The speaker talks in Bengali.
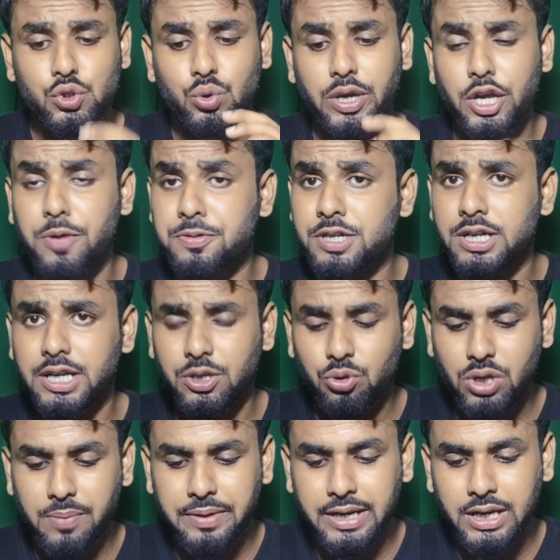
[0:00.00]
সো এই অপশনটা
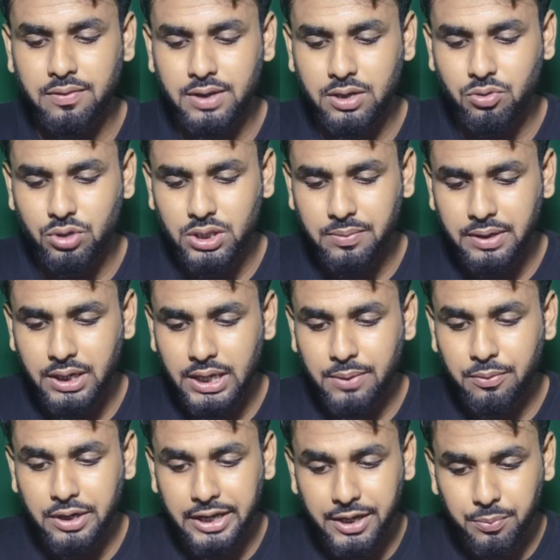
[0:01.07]
কিন্তু আপনি এনেবেল করে দেবেন
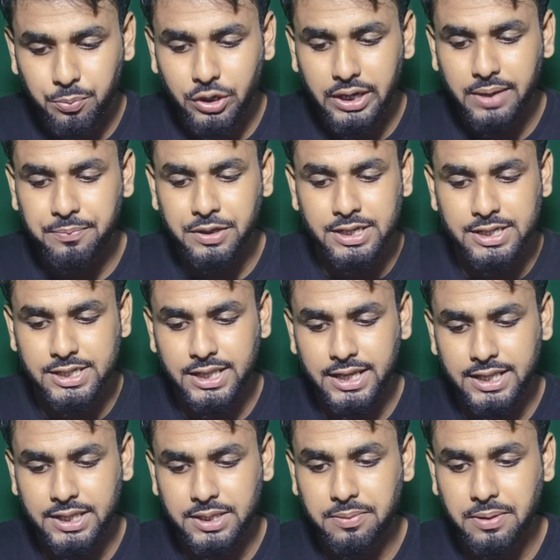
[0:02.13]
এবং এরপরে আপনি নিচের
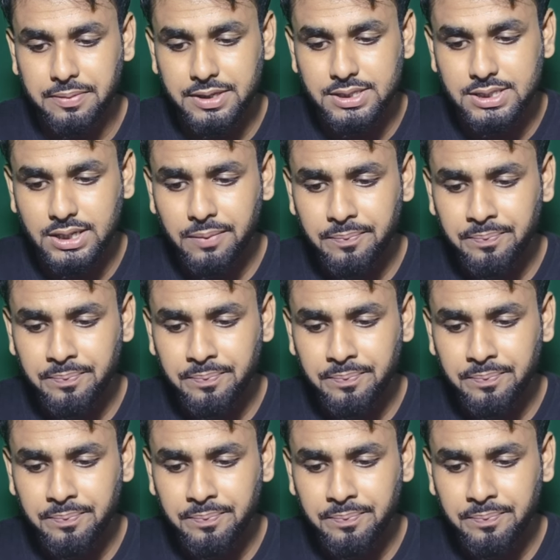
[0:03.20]
দিকে দেখতে পাবেন যে